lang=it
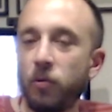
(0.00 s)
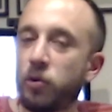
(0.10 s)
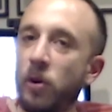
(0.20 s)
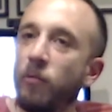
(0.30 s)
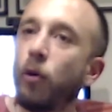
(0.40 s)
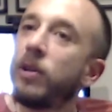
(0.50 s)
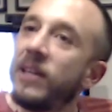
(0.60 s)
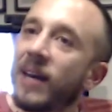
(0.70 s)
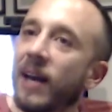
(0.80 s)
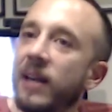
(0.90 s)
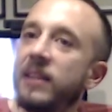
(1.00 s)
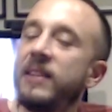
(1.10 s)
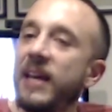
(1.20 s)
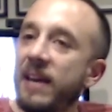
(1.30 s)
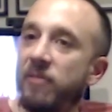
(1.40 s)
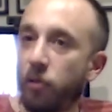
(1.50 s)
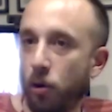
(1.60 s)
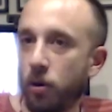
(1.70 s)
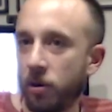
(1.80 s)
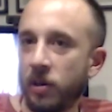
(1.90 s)
cioè non vuol dire che
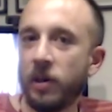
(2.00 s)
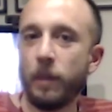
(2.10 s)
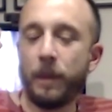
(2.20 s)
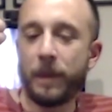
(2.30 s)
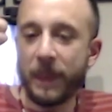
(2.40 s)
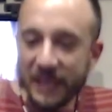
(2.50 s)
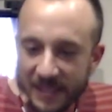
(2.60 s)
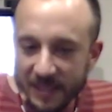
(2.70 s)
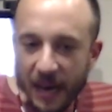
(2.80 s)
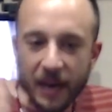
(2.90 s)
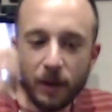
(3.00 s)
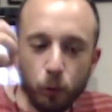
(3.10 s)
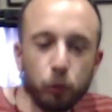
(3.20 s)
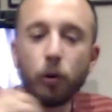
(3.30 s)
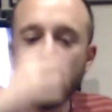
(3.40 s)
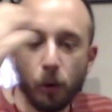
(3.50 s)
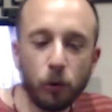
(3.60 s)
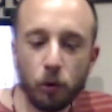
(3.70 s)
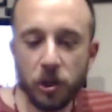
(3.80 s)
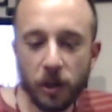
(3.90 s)
devo pensare tutto il
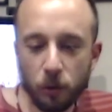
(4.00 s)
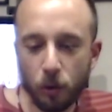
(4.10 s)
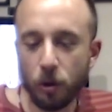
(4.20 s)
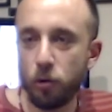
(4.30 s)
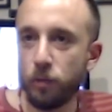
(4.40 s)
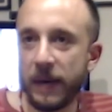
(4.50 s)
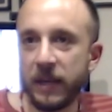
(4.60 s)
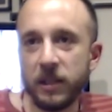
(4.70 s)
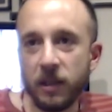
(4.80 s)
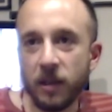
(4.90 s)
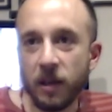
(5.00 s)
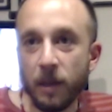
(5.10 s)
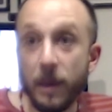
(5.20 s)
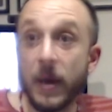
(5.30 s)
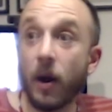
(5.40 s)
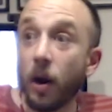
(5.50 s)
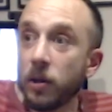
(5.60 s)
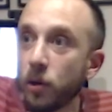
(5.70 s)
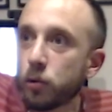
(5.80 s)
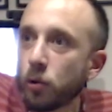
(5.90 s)
mondo gira intorno agli umani, però
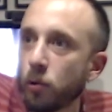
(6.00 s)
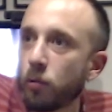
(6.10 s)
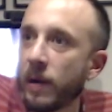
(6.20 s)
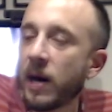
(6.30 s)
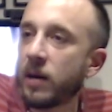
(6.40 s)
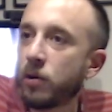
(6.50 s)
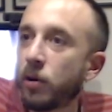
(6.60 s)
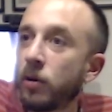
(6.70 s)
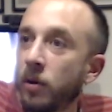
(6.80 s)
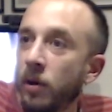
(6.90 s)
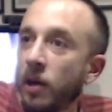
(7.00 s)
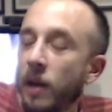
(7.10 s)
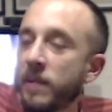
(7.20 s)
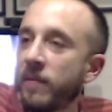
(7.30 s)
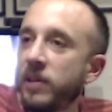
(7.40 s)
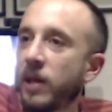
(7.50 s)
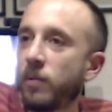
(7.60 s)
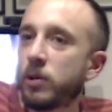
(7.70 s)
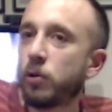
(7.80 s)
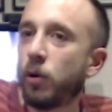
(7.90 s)
io sono umano. La mia vita è
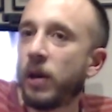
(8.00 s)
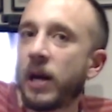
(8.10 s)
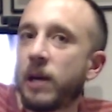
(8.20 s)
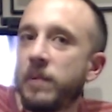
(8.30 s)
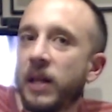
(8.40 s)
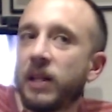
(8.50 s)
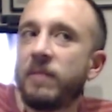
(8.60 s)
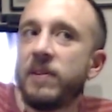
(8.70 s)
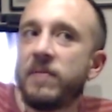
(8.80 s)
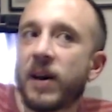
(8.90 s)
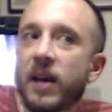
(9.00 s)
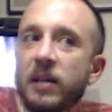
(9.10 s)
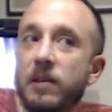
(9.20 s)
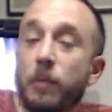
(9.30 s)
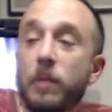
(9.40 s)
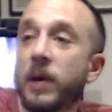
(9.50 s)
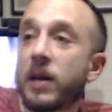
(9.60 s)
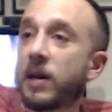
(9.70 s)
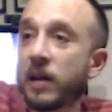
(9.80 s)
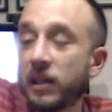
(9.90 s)
una sola che mi è data a vivere, se poi mi
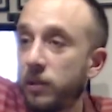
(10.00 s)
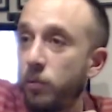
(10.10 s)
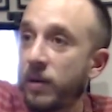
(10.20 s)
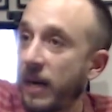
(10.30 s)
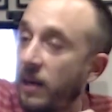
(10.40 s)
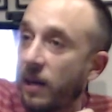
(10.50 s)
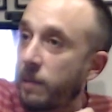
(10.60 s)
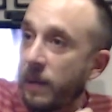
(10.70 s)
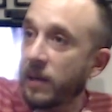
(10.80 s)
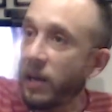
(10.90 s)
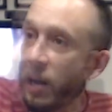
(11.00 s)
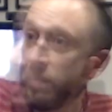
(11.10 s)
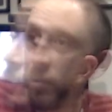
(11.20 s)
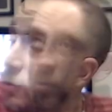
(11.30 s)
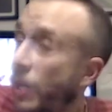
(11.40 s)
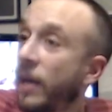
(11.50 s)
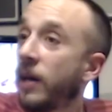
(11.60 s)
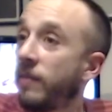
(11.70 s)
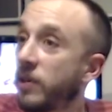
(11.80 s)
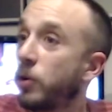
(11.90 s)
rincarnassi in un cane ne riparliamo.
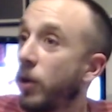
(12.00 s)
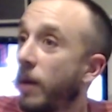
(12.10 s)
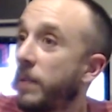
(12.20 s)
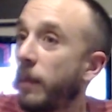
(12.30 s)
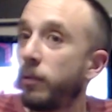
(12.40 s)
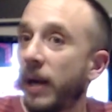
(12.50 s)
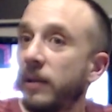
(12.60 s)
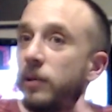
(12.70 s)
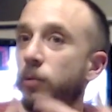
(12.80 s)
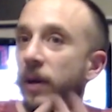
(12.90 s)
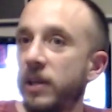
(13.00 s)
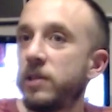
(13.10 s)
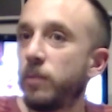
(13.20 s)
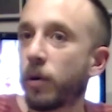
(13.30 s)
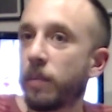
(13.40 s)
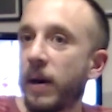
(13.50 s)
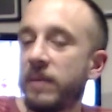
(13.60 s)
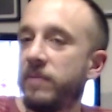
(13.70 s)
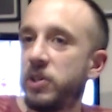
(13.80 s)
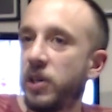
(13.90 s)
Invece noi abbiamo un antiumanismo
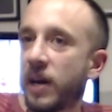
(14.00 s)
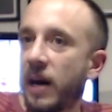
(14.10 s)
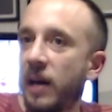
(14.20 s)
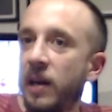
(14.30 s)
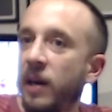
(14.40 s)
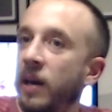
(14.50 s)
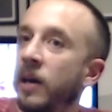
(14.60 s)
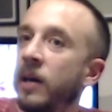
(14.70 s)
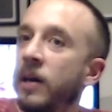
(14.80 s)
ormai viscerale,